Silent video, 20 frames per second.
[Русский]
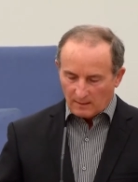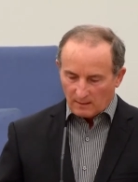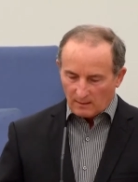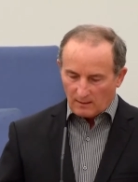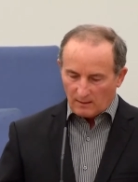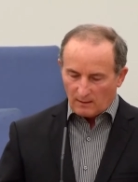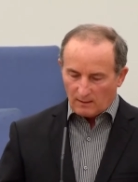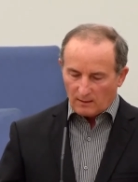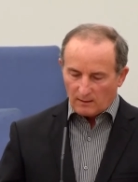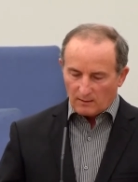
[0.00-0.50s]

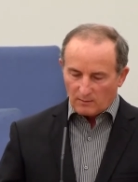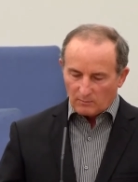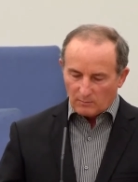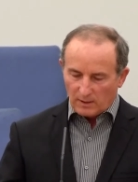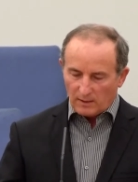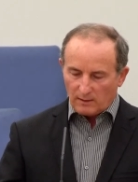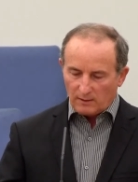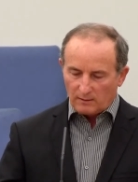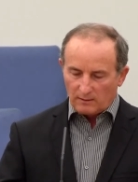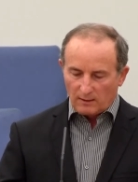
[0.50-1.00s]
И
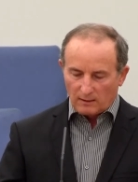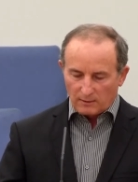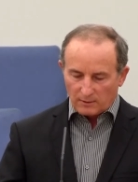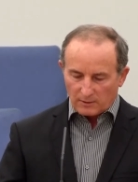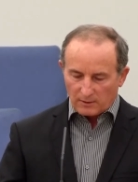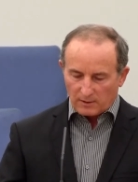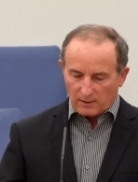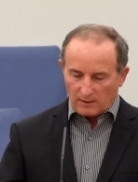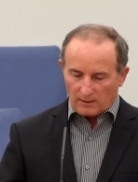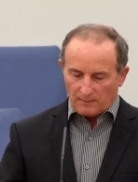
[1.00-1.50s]
мы
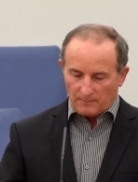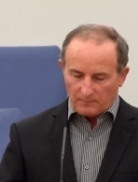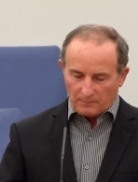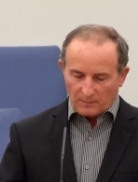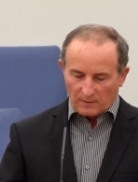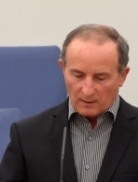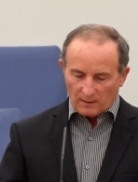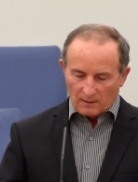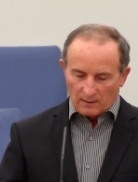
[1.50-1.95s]
должны